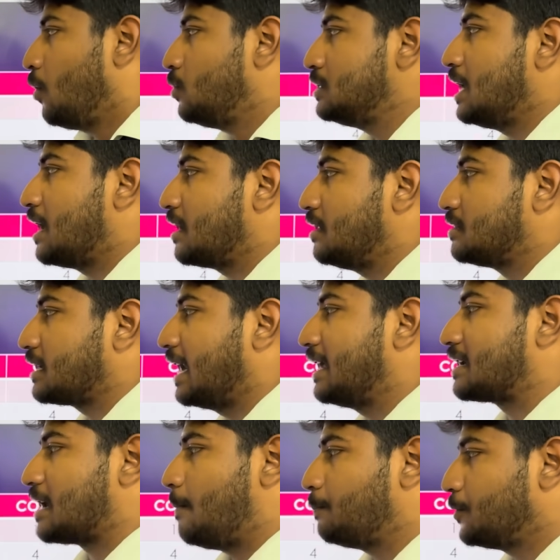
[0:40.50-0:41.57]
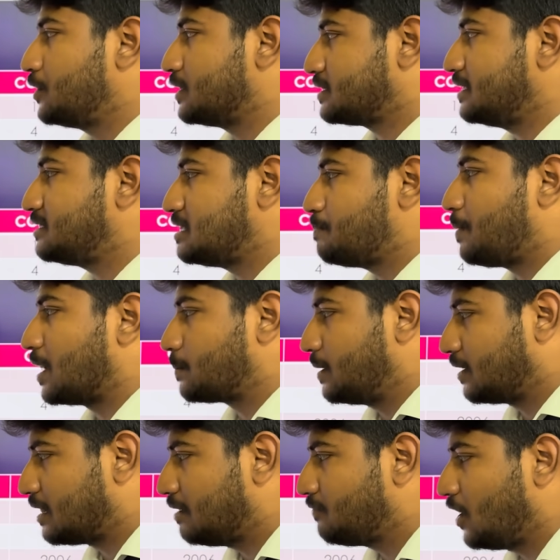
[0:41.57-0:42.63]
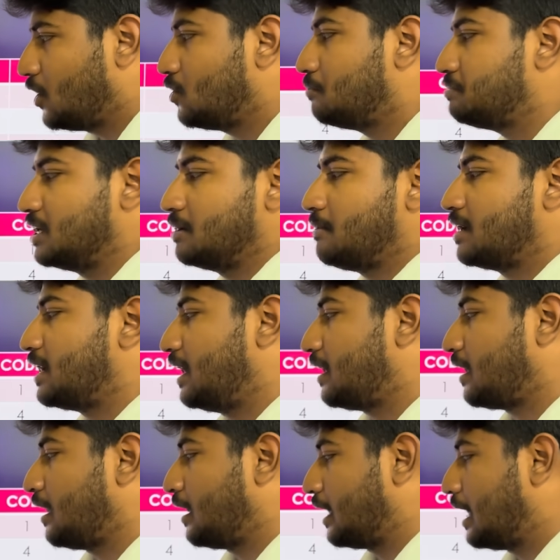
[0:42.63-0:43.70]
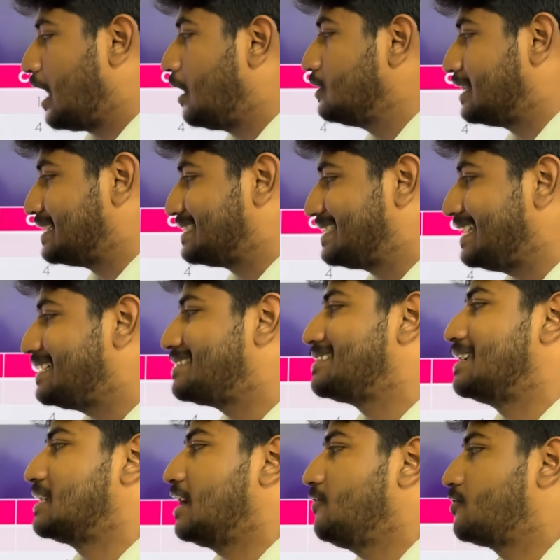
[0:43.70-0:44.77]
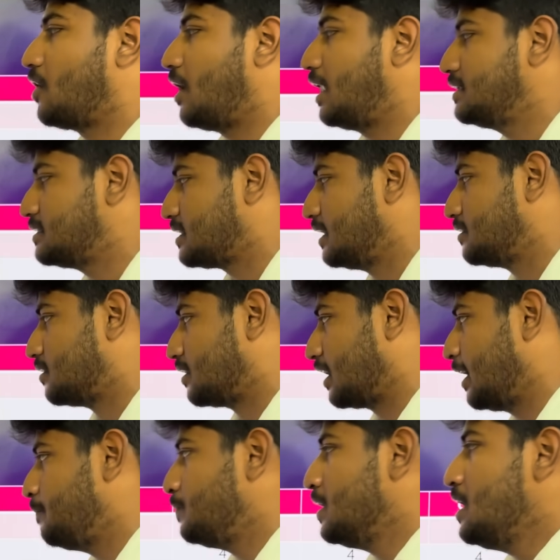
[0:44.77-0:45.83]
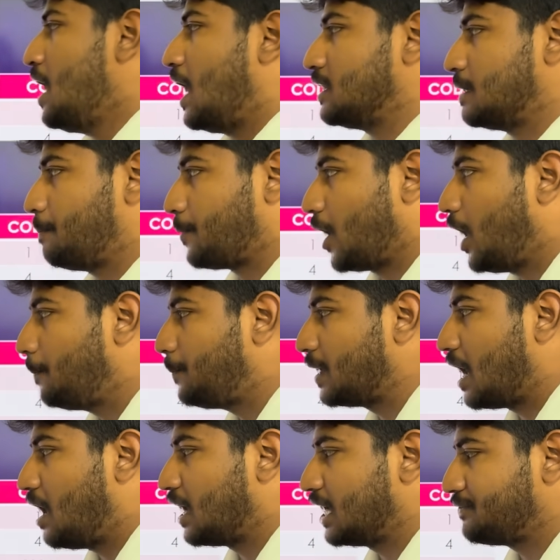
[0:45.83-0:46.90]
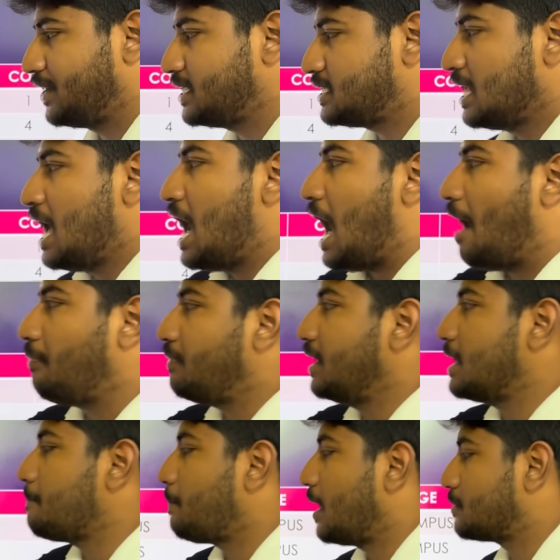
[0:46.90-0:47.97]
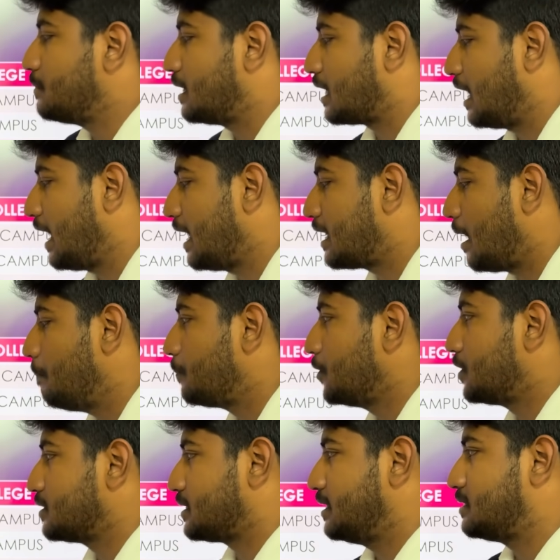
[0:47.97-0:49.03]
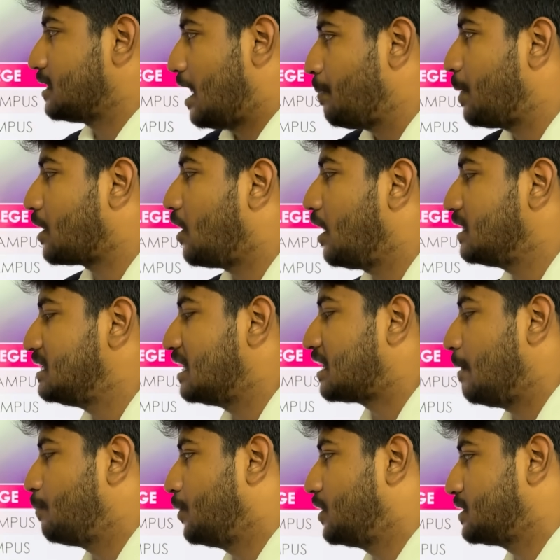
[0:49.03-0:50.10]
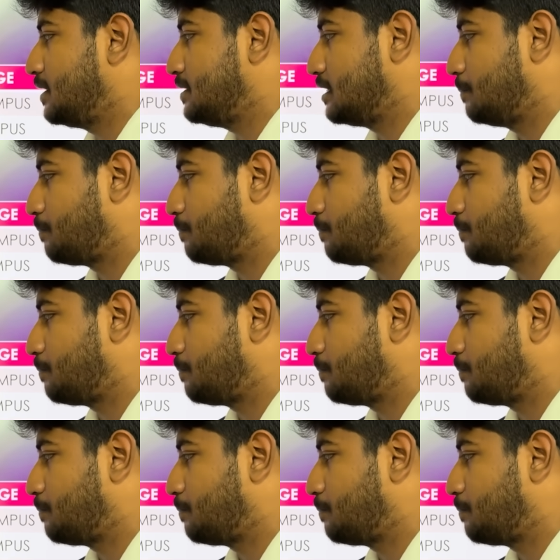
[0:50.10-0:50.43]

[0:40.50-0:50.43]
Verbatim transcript: உதாரணத்துக்கு எனக்கு கம்ப்யூட்டர் சயின்ஸ் டிபார்ட்மெண்ட் தான் வேணும் அப்படிங்கிற மாதிரி நினைக்கிறீங்கன்னா அந்த சிக்ஸ் செட் ஆஃப் காலேஜஸ் எடுத்துட்டு அந்த ப்ராப்பர் ஆர்டர் வைஸ் அந்த டிபார்ட்மெண்ட்லேயே கம்ப்யூட்டர் சயின்ஸ் அந்த காலேஜில் கம்ப்யூட்டர் சயின்ஸ்